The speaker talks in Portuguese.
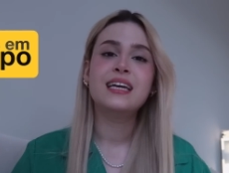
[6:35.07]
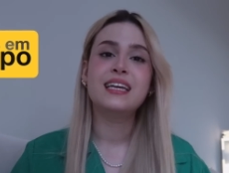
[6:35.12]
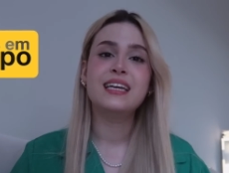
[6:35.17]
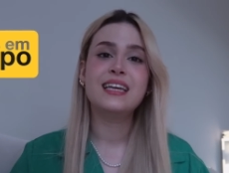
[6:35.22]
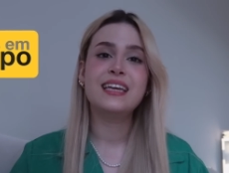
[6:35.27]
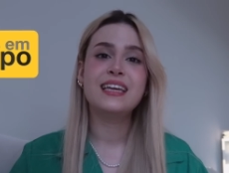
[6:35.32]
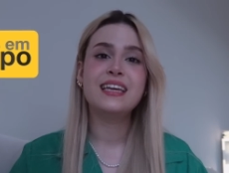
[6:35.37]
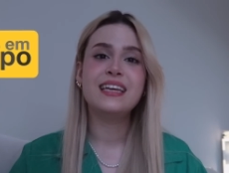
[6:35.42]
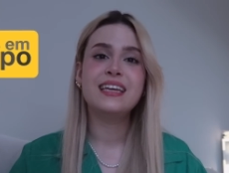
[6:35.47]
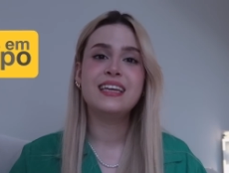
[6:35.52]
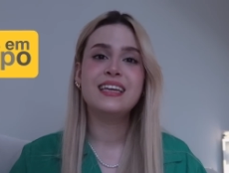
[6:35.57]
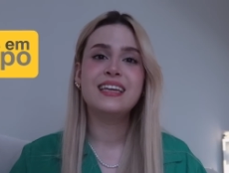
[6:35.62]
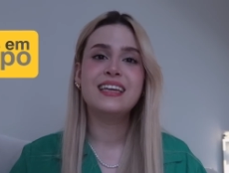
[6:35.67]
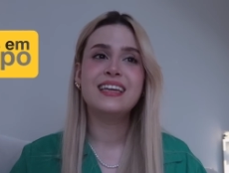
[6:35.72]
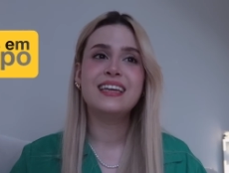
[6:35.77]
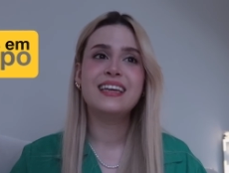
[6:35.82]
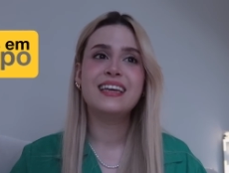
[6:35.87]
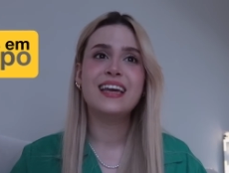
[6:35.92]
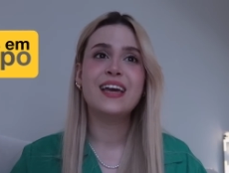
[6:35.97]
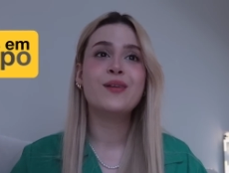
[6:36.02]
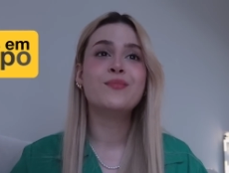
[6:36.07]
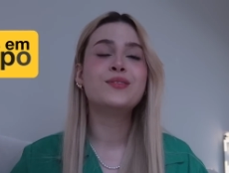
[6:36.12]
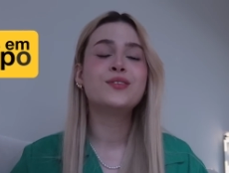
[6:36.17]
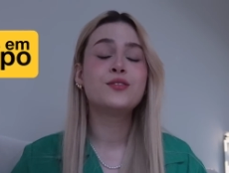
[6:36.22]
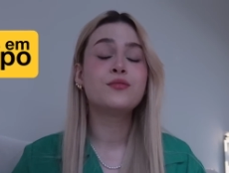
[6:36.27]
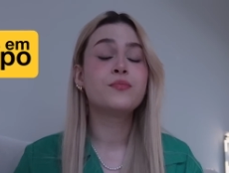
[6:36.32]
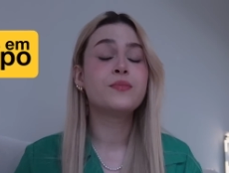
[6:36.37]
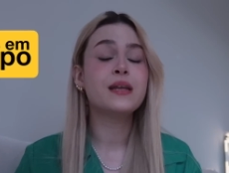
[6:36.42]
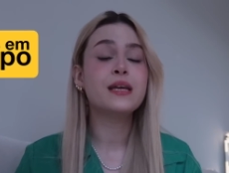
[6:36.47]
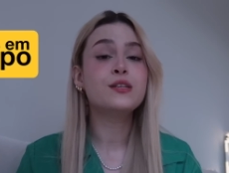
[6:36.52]
E eu me
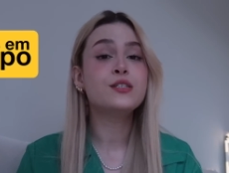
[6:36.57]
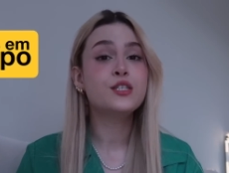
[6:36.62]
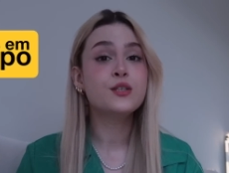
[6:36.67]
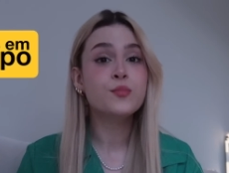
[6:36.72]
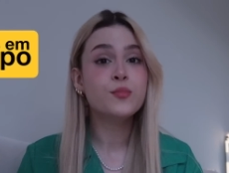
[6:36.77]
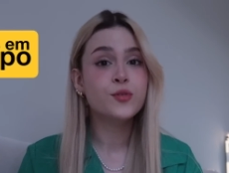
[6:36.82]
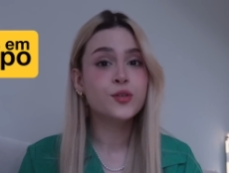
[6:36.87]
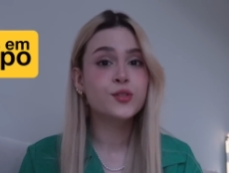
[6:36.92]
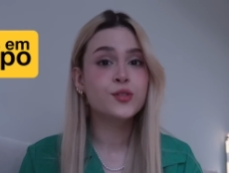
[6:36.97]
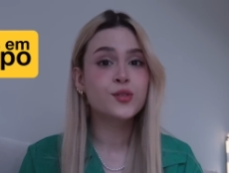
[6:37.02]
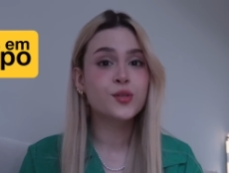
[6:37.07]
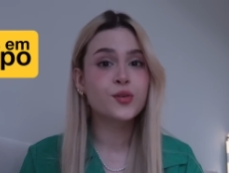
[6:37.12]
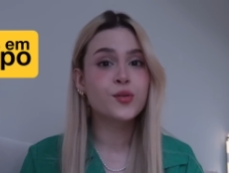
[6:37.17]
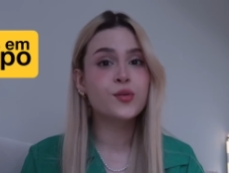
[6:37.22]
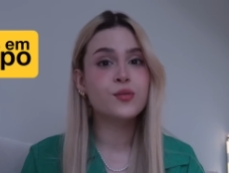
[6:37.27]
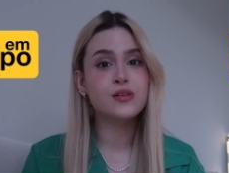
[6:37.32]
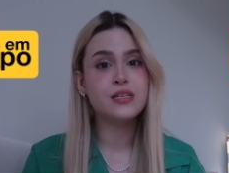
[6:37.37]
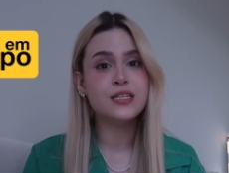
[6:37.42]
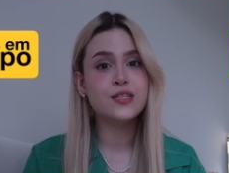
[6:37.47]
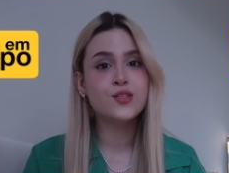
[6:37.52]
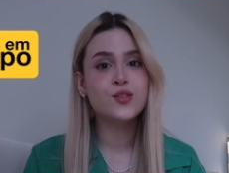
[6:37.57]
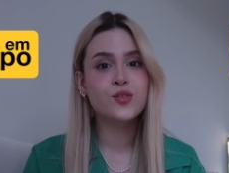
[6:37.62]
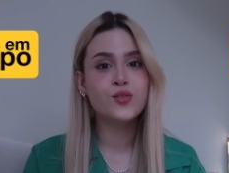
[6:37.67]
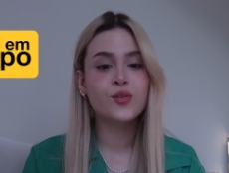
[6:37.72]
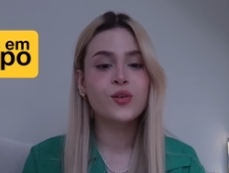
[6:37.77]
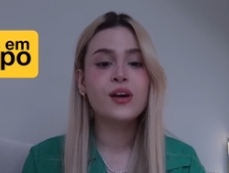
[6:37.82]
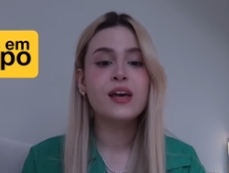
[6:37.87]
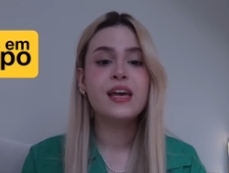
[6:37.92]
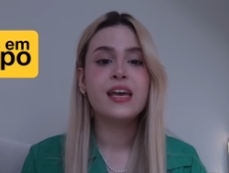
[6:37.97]
surpreendi muito com isso.